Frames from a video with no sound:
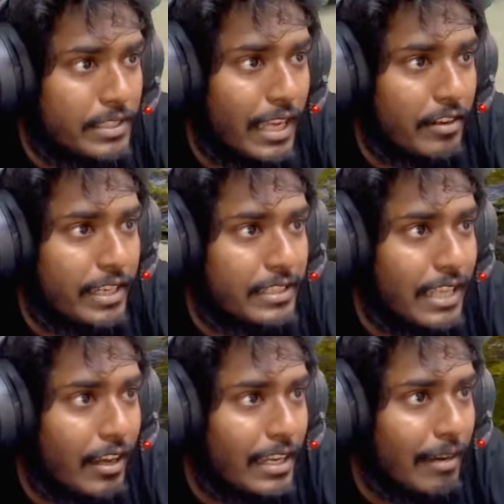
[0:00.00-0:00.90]
যাই হোক এই
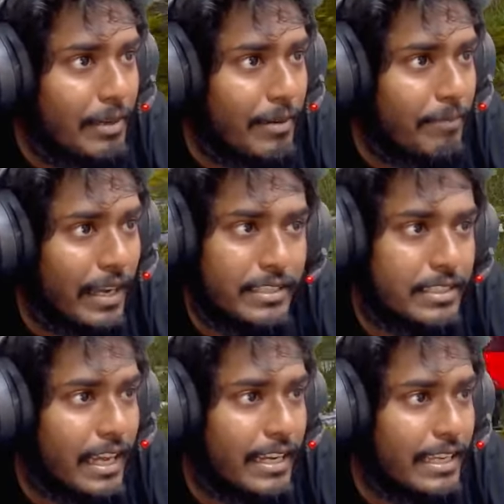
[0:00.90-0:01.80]
ছাওয়ালে আমি এবার পাইছি
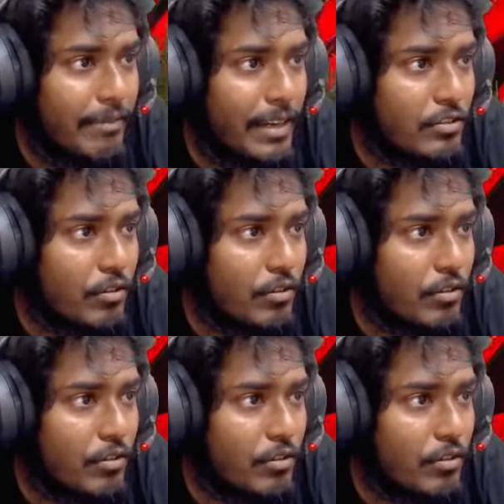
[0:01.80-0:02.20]
আর এবার যখন